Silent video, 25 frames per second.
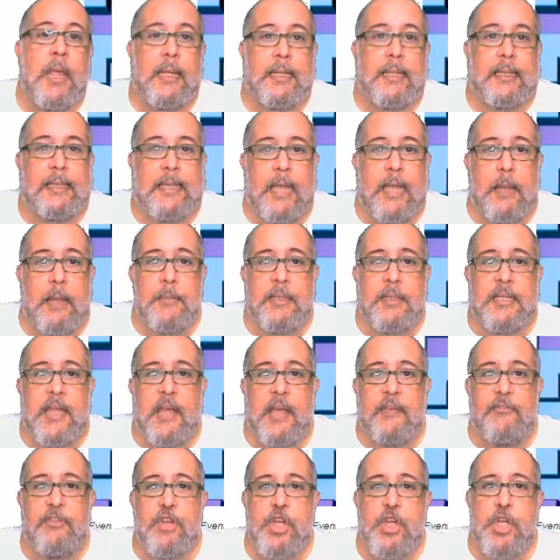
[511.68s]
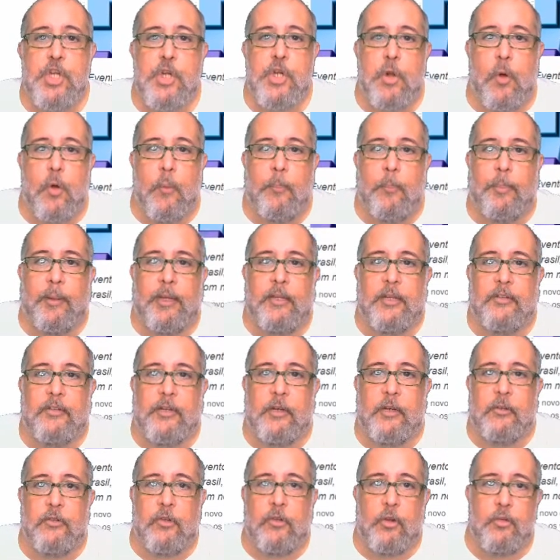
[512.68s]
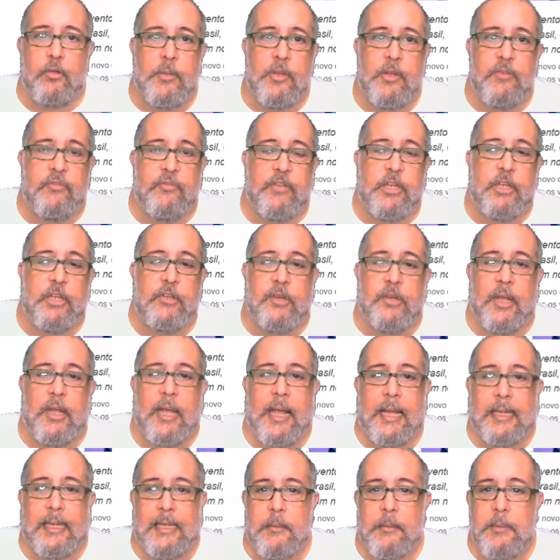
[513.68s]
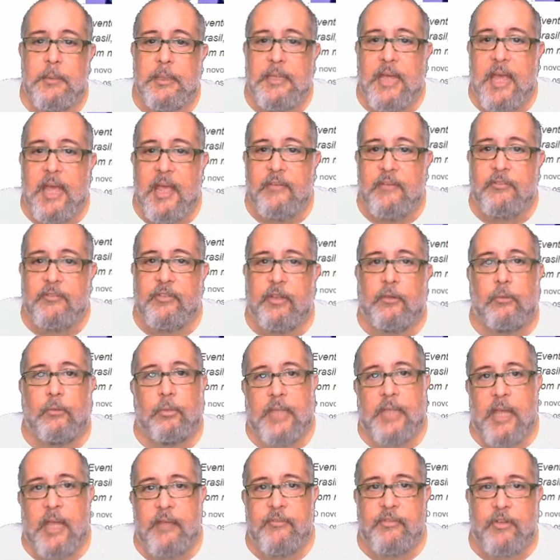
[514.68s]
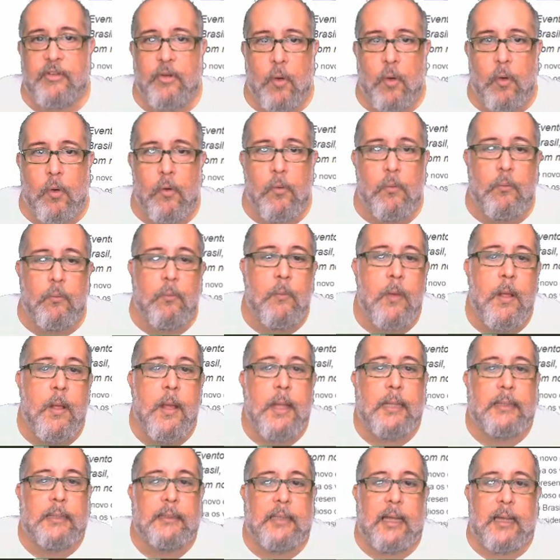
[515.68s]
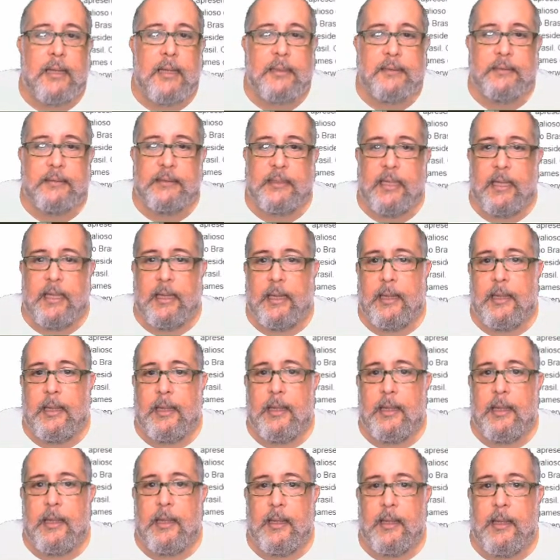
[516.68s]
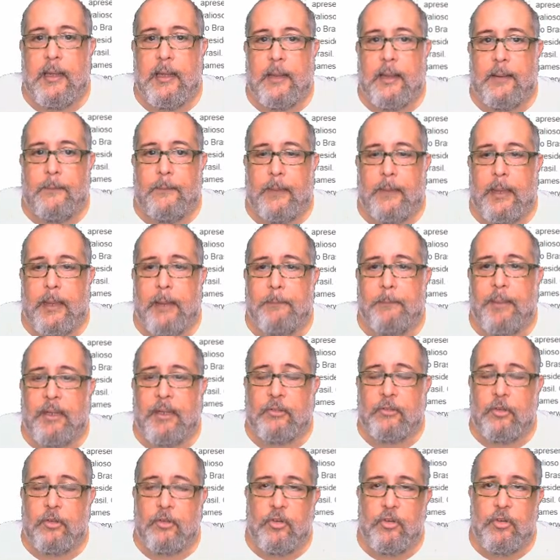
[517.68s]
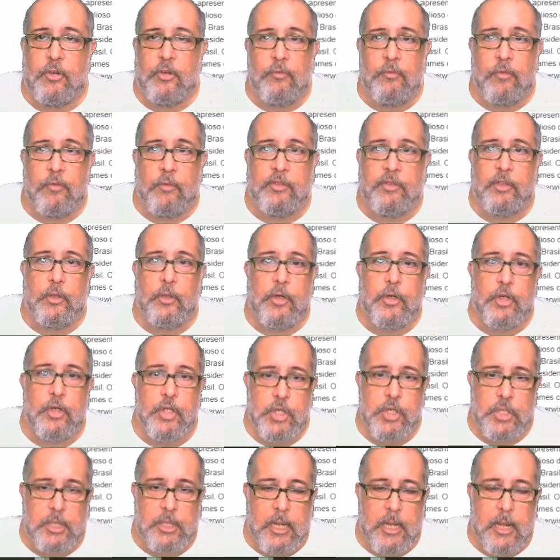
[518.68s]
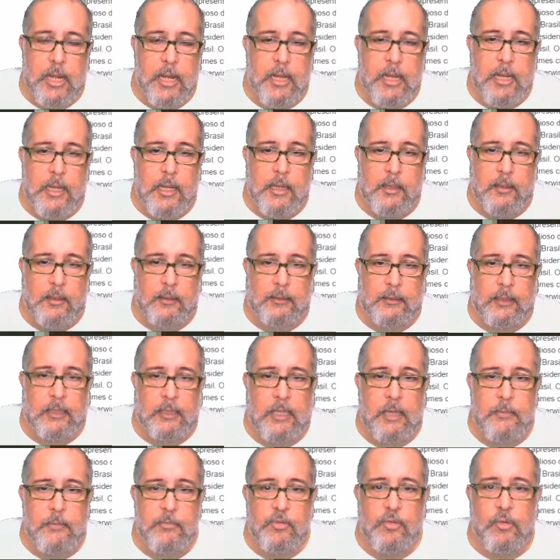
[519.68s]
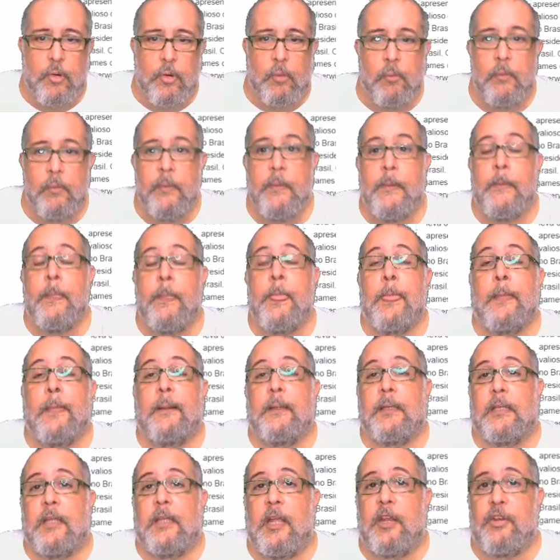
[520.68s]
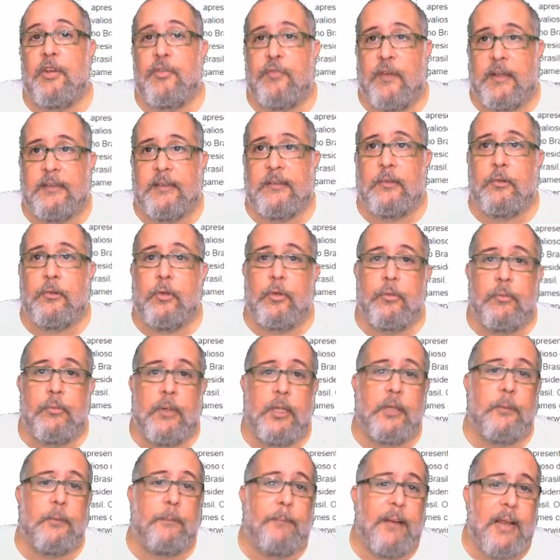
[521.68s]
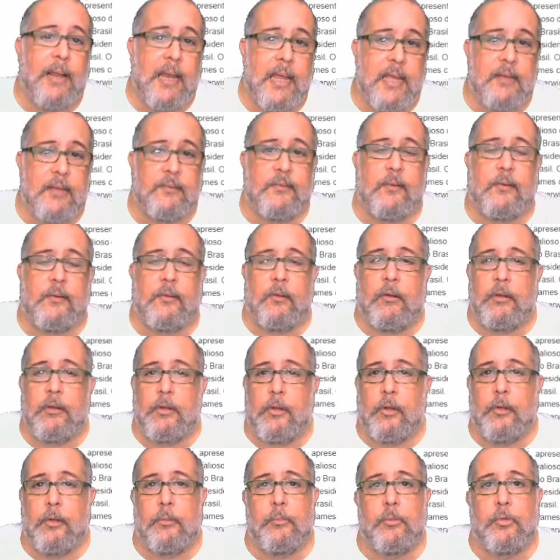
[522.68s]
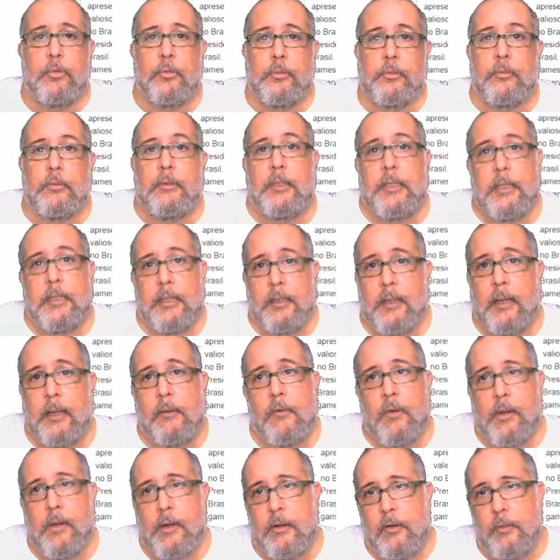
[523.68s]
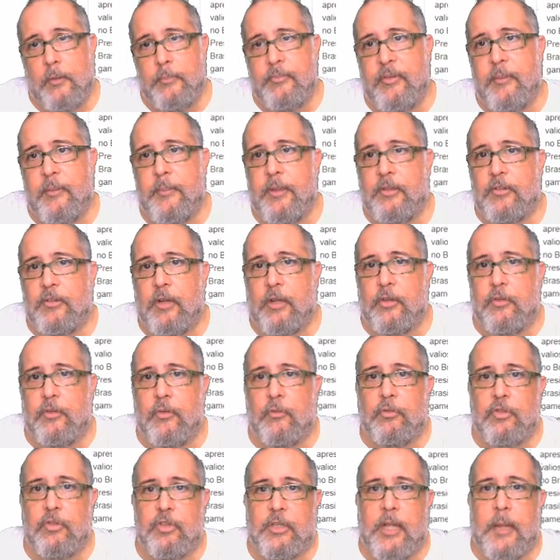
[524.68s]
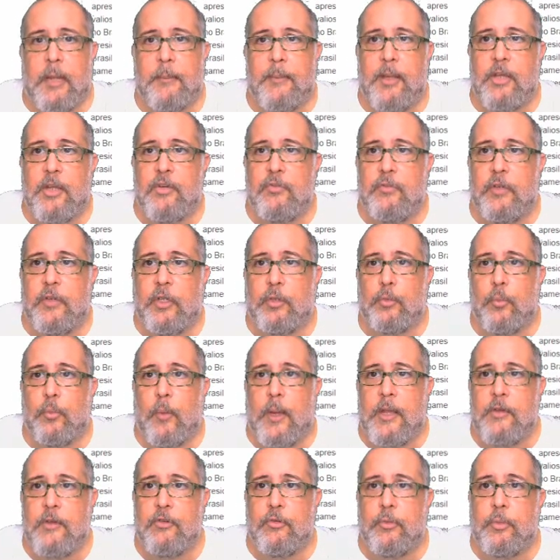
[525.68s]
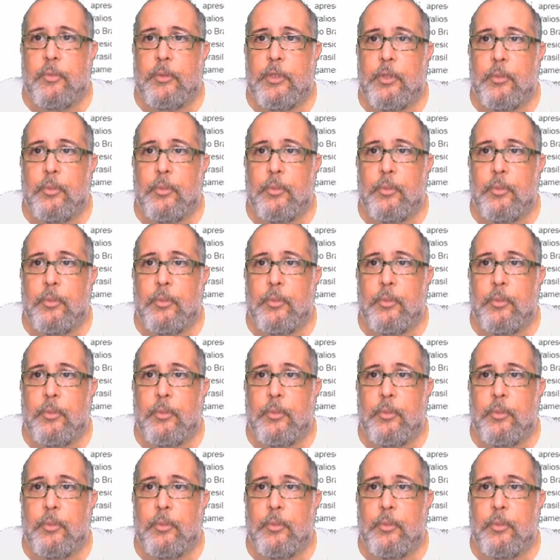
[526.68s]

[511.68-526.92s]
Game Dev Show, palestrante 2020. A Game Dev, o DevCon, tá? É, é, a parte de desenvolvedores da, da Gamescom, que eles fazem todo ano palestras ao redor do mundo, e agora, obviamente, elas vão estar mais virtuais do que